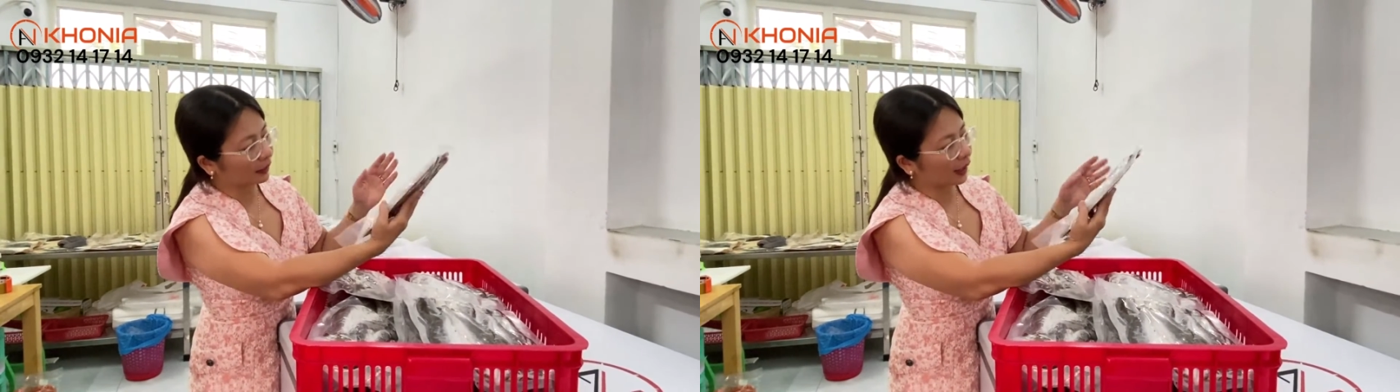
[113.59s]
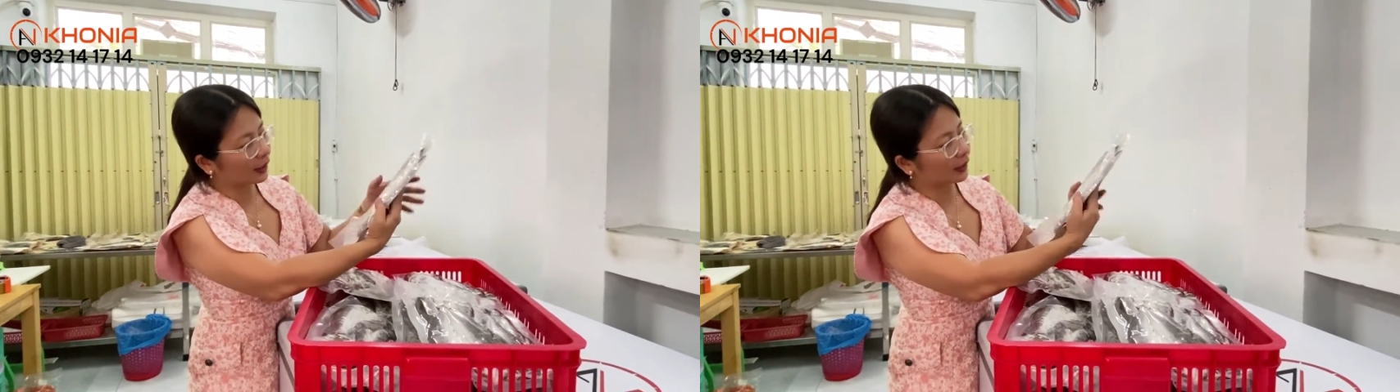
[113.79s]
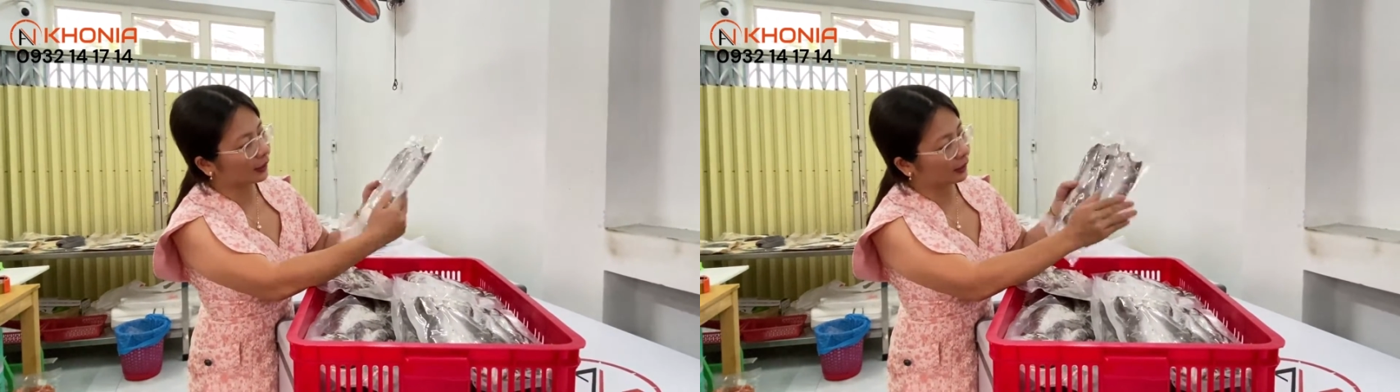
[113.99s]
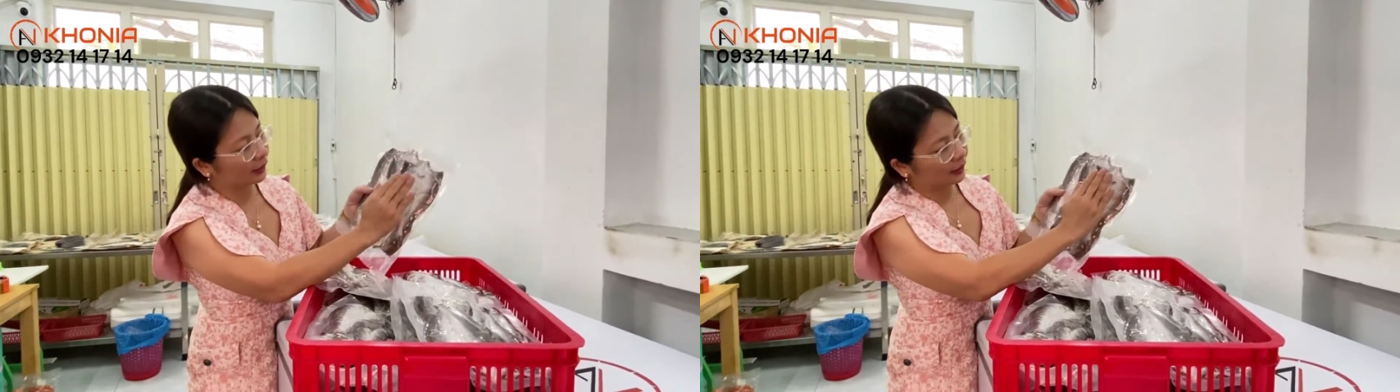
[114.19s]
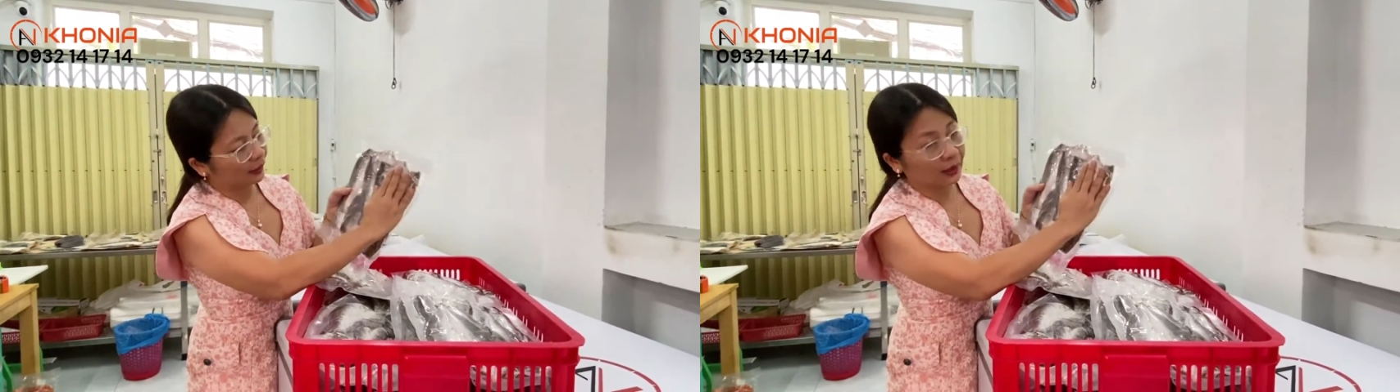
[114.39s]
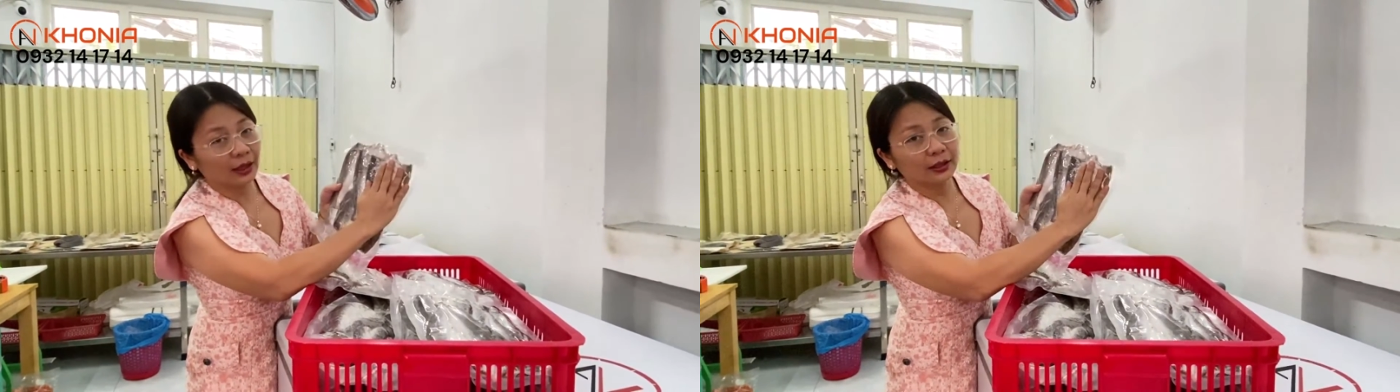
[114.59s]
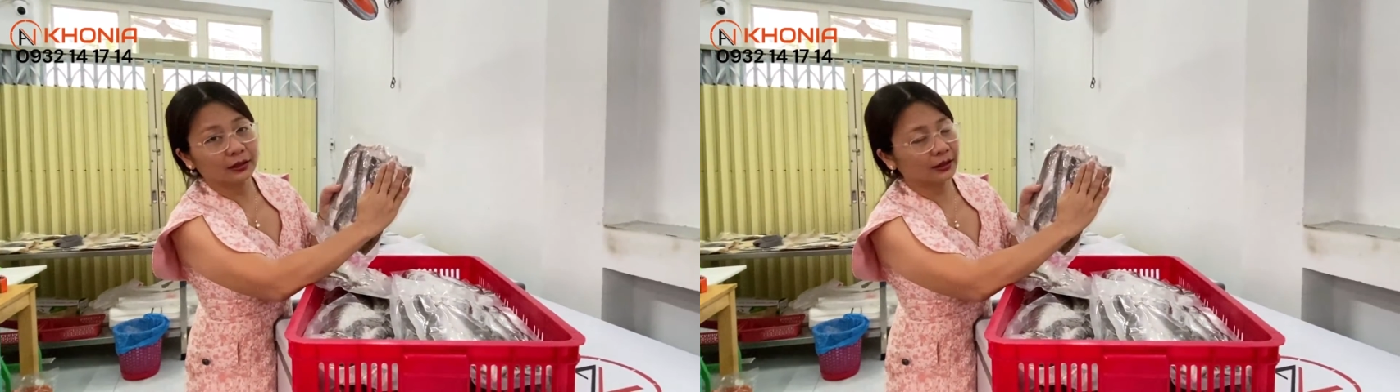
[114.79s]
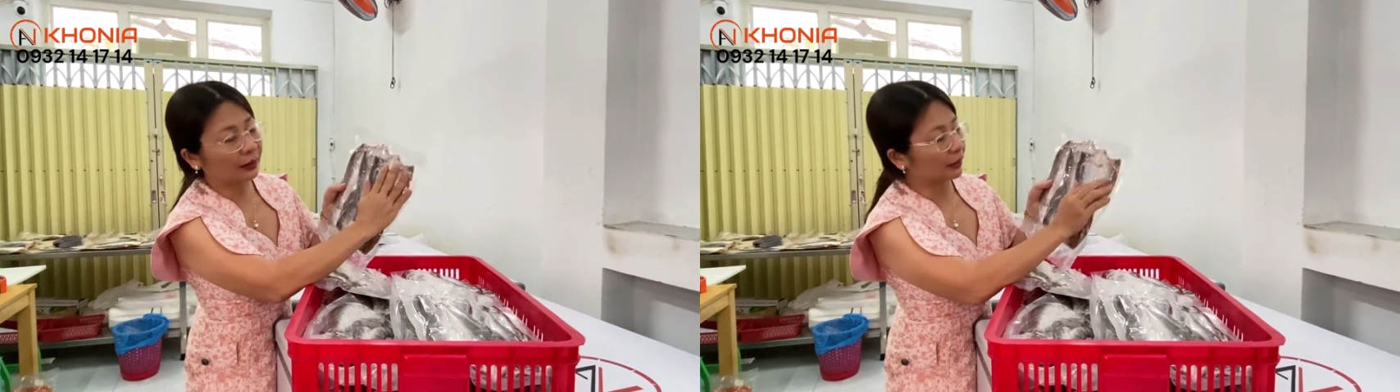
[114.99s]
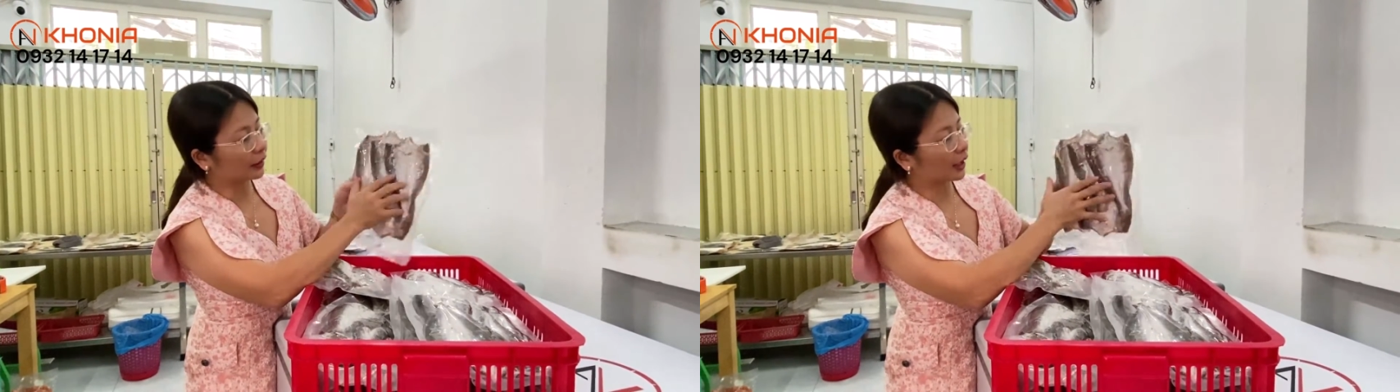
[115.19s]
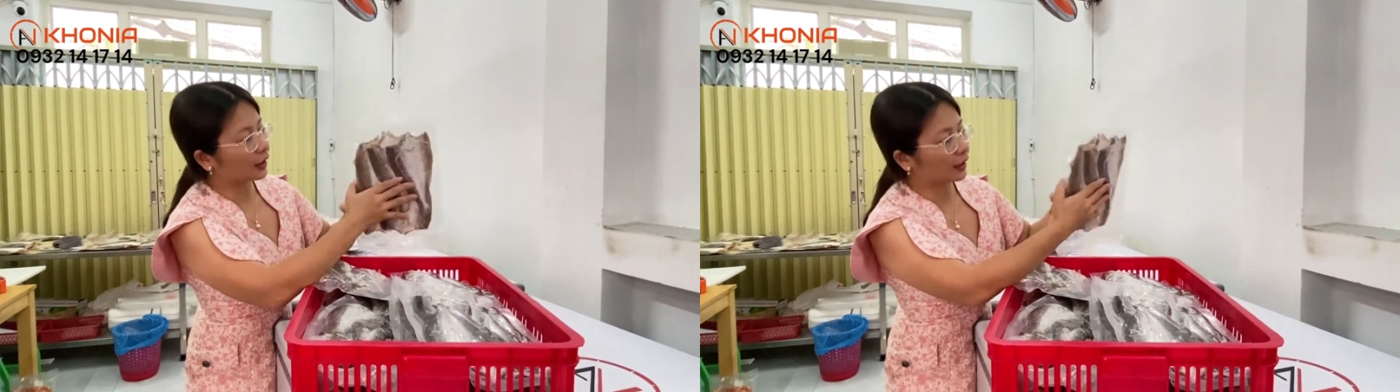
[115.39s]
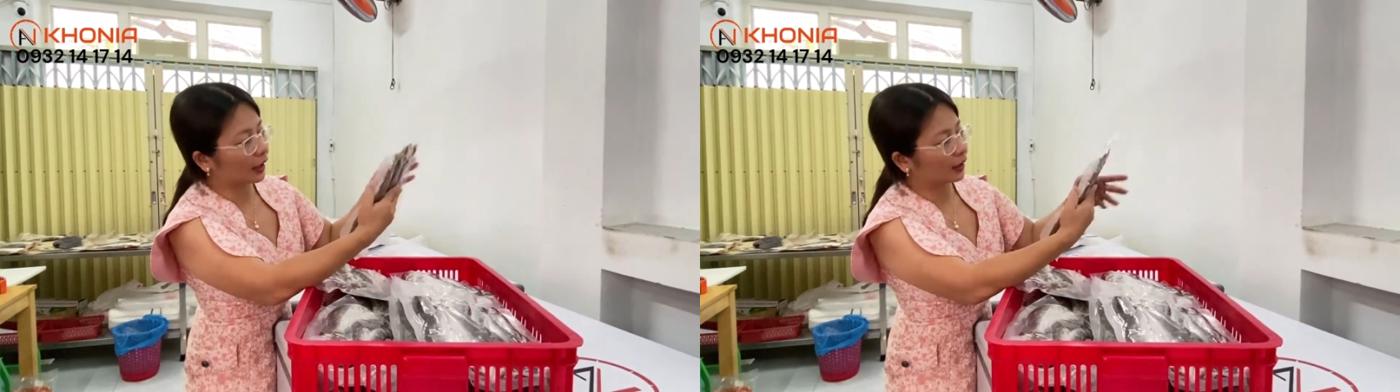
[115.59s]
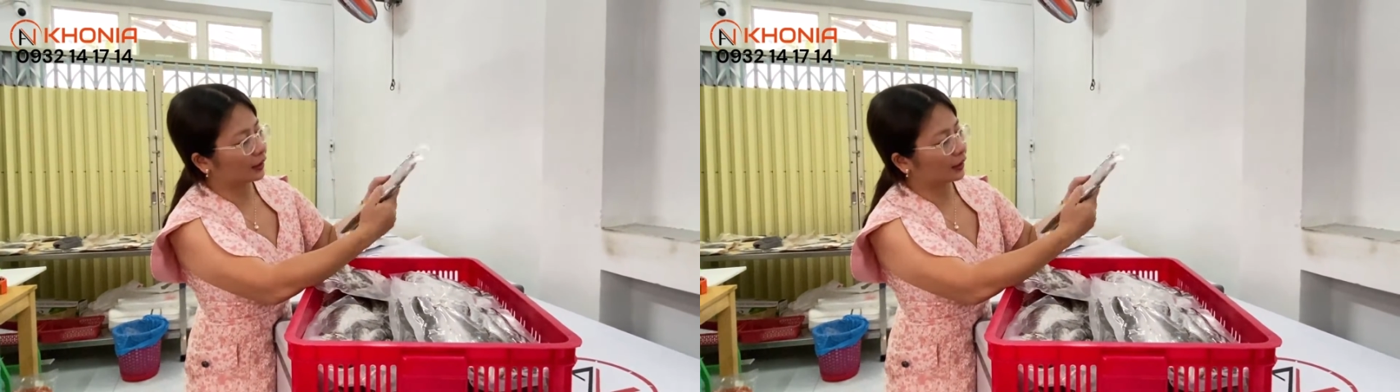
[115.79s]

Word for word: tay đó nó cỡ bằng tay thì nha